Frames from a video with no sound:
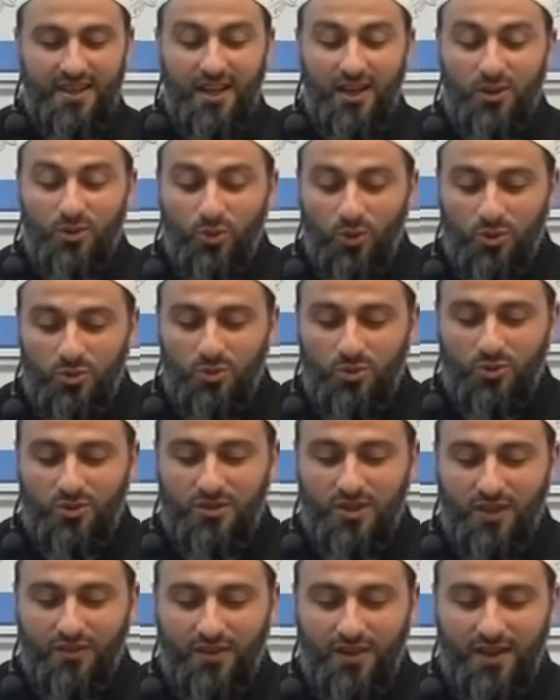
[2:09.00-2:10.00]
İlk on
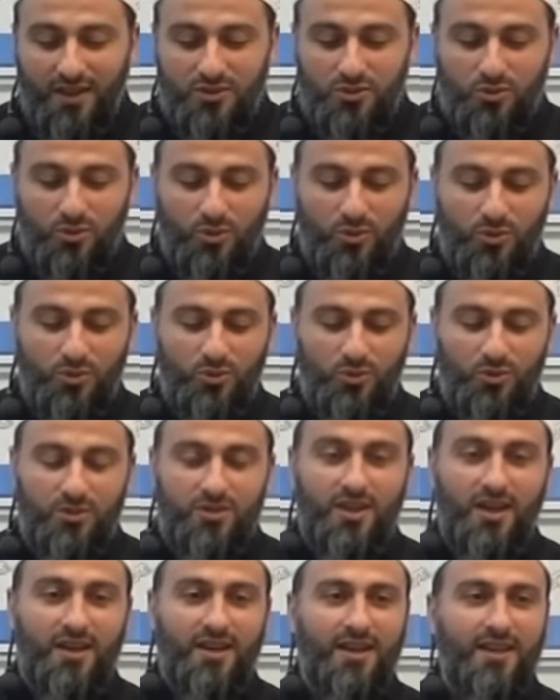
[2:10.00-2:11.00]
gününde veya son on
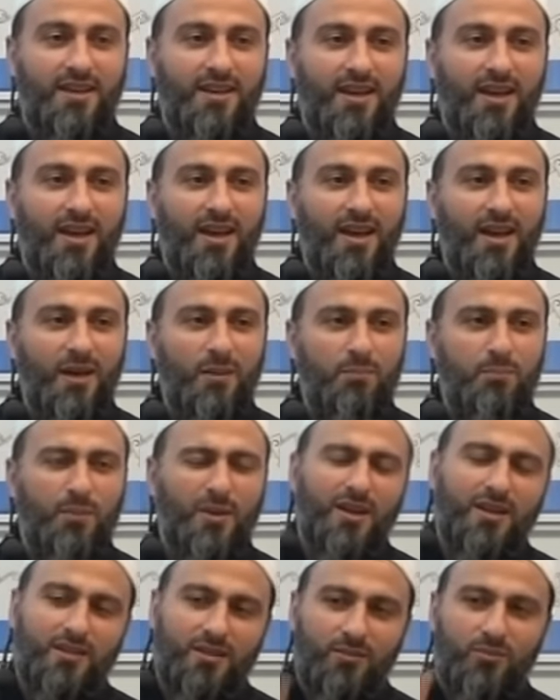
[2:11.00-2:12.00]
gününde arayın.
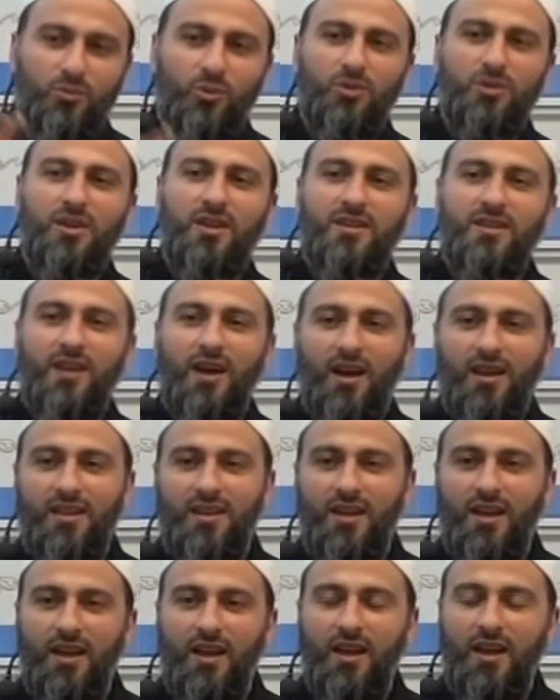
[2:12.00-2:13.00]
Bıraktım diyor kendi
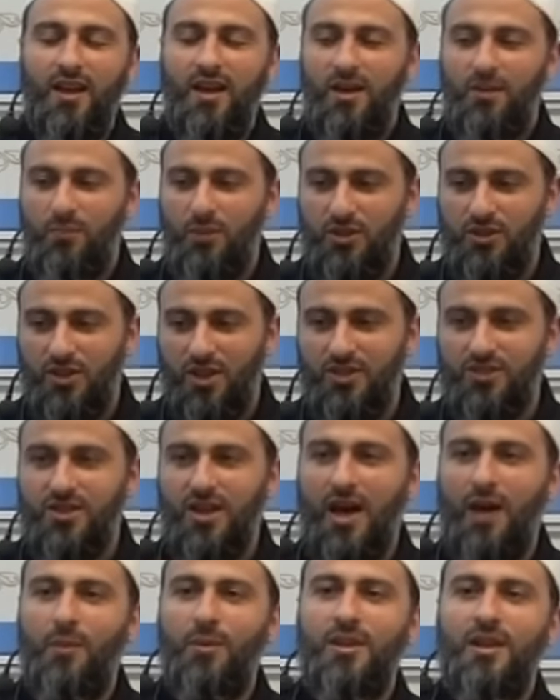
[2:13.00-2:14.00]
haline başka
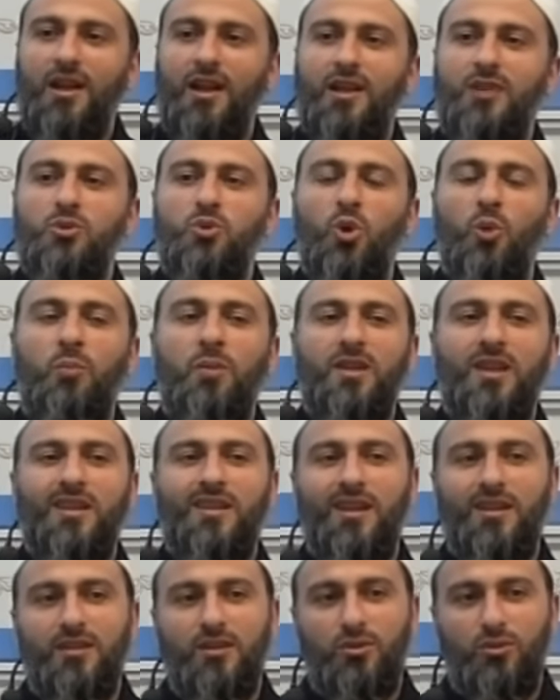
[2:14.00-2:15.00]
sahabelerle
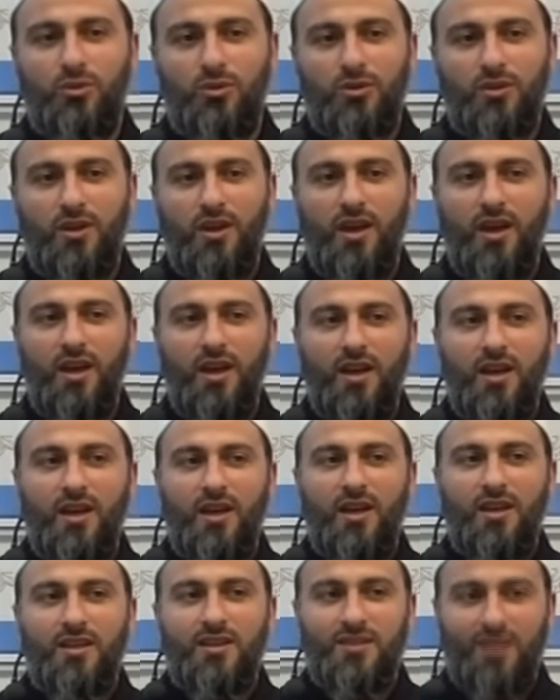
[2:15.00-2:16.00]
sohbete daldı diyor.
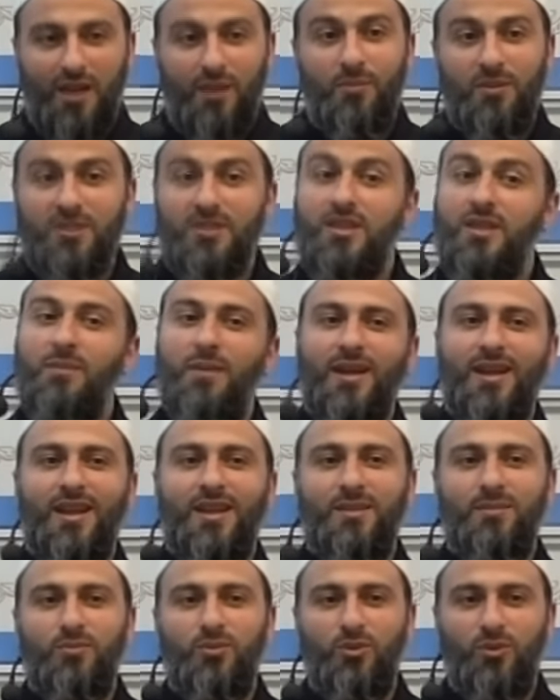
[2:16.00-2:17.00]
Dalmasını
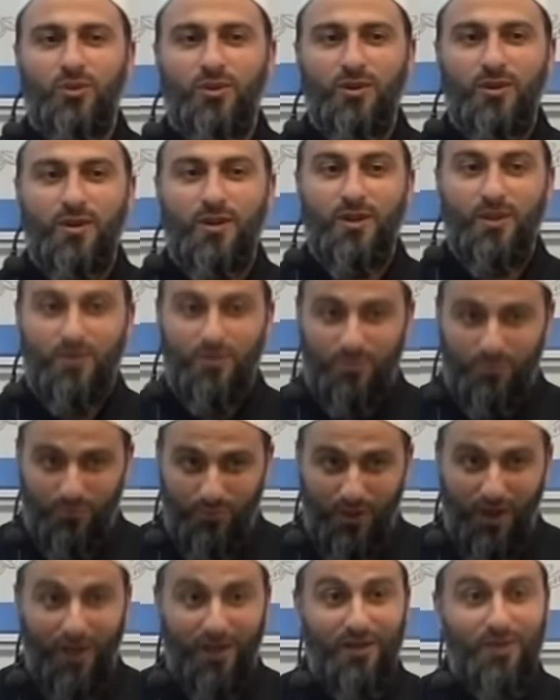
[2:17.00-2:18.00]
bekledim diyor.
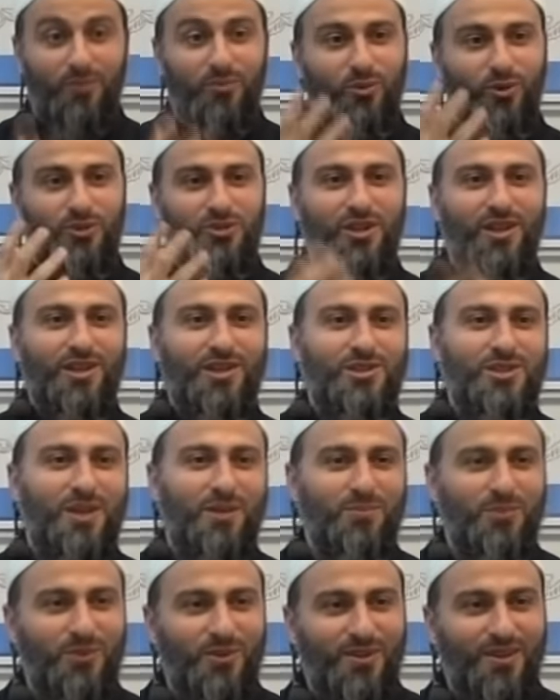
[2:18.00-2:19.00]
Planlı projeli iş
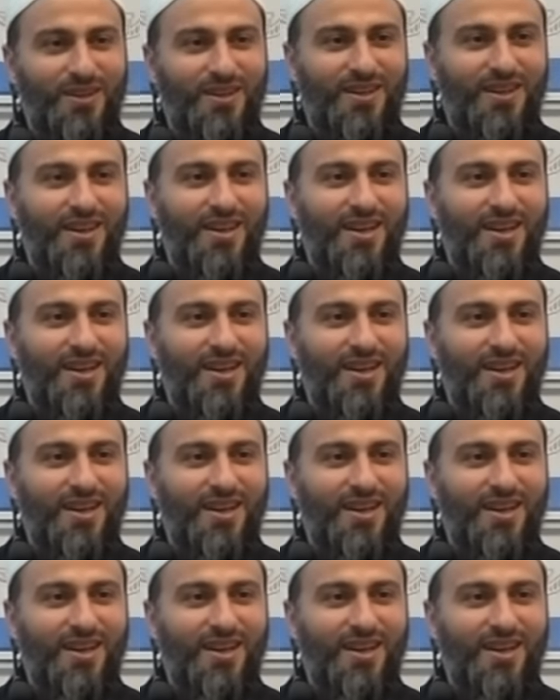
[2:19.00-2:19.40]
yapıyor.